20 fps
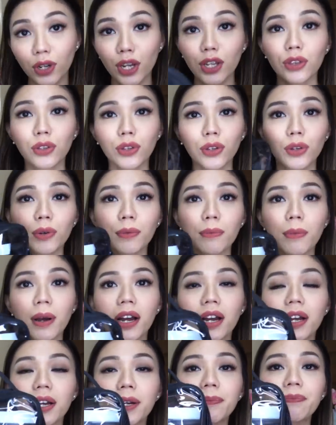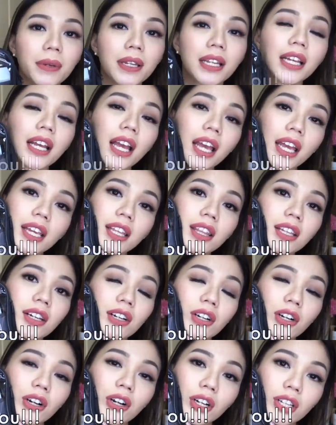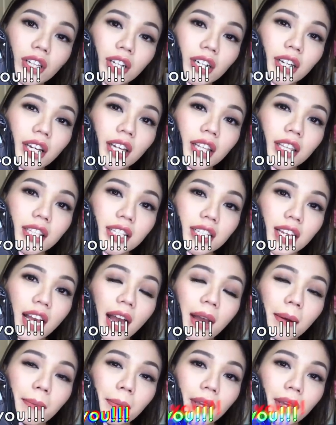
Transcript: So ito yung mga binigay ng colorette sa